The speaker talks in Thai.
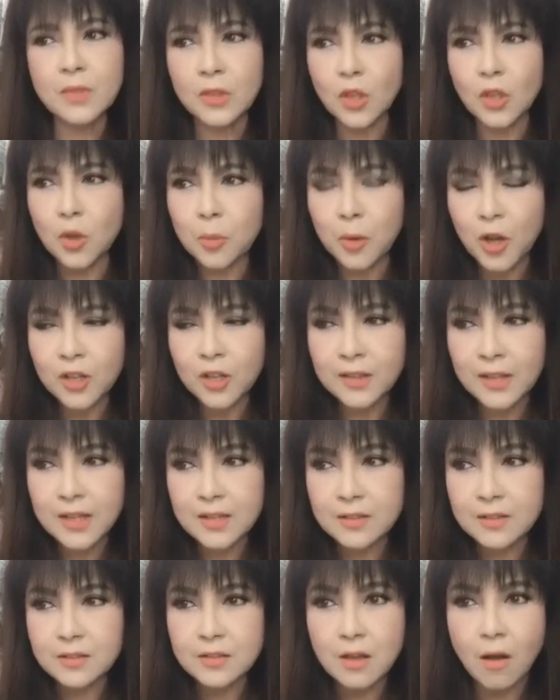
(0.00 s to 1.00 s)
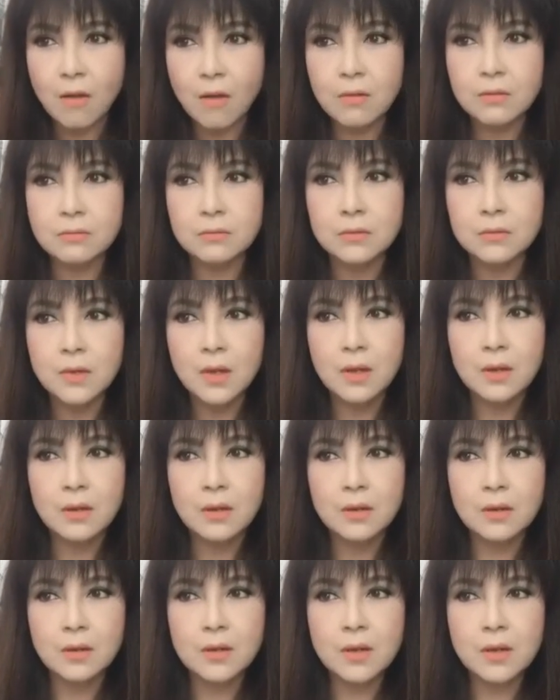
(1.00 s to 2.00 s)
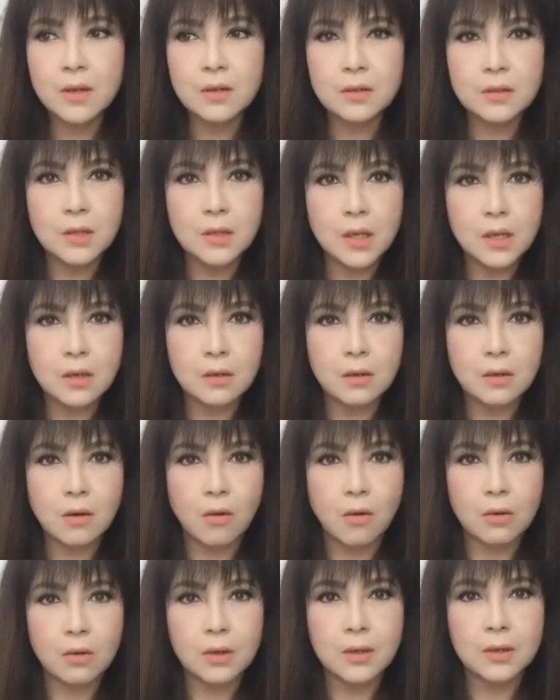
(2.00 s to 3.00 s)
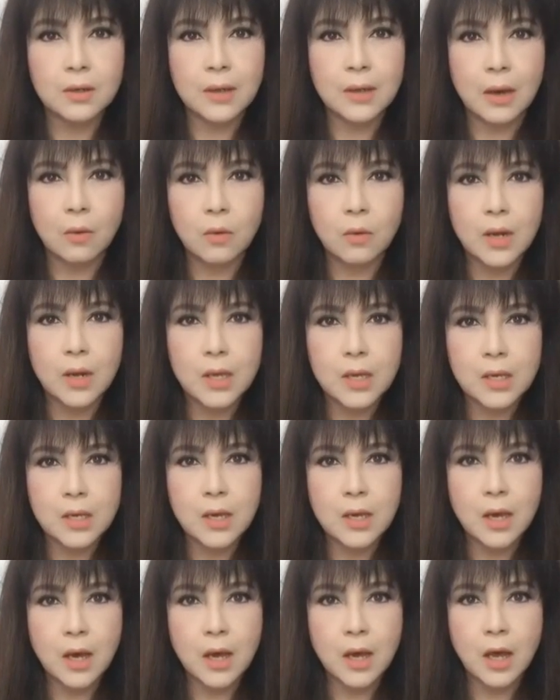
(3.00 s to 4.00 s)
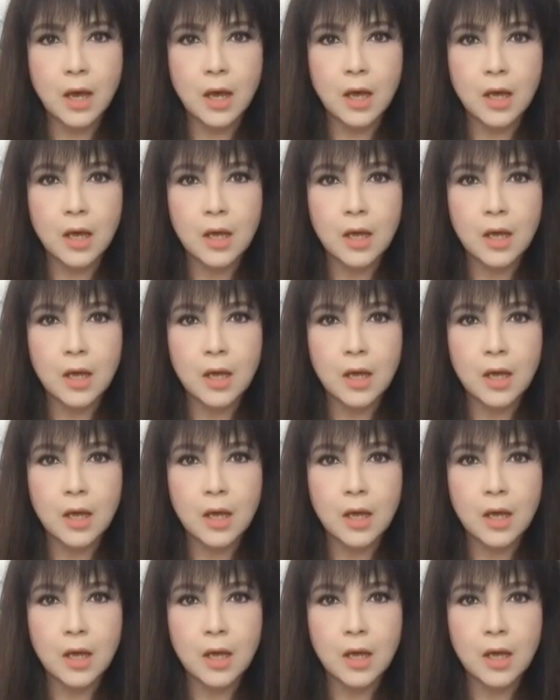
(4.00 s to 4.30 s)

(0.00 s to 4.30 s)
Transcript: โดยเฉพาะติดช่องเรื่องกินของเกาหลีอะค่ะ